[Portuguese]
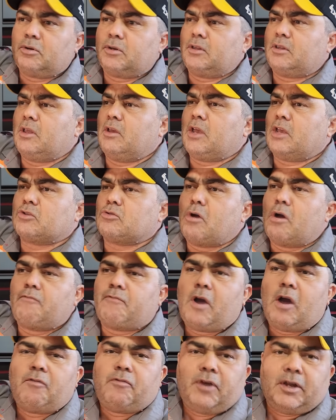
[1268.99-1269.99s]
que tem é só uma
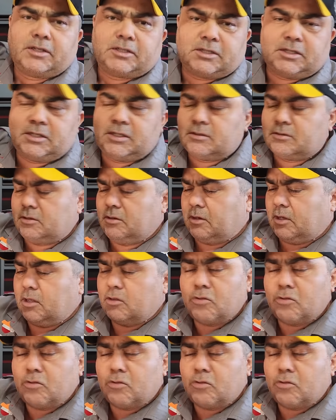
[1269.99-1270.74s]
válvulazinha, não sei o que.